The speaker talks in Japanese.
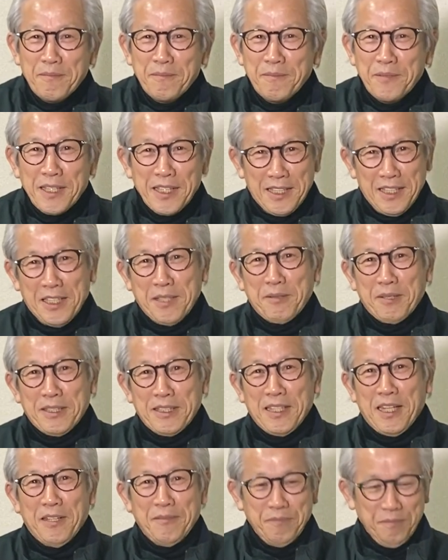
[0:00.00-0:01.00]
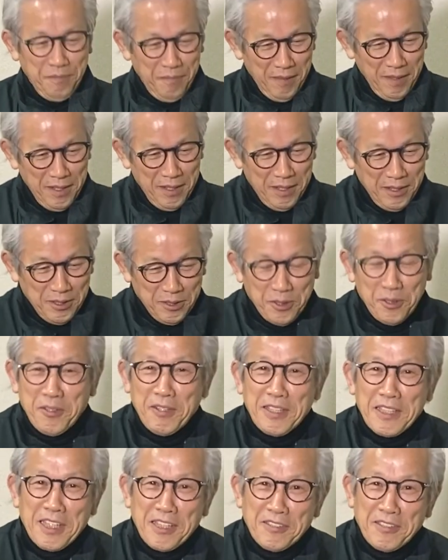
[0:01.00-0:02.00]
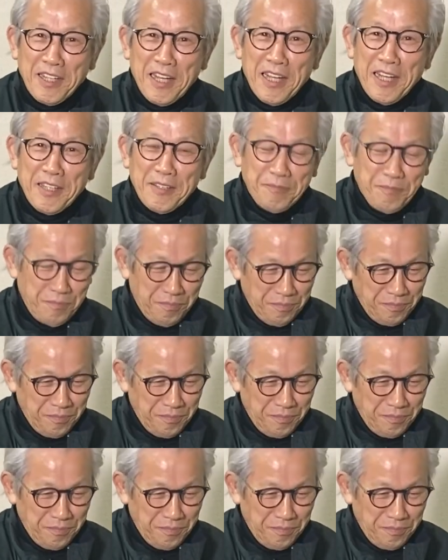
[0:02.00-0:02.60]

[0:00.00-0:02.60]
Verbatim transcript: 見えてきました。それはですね、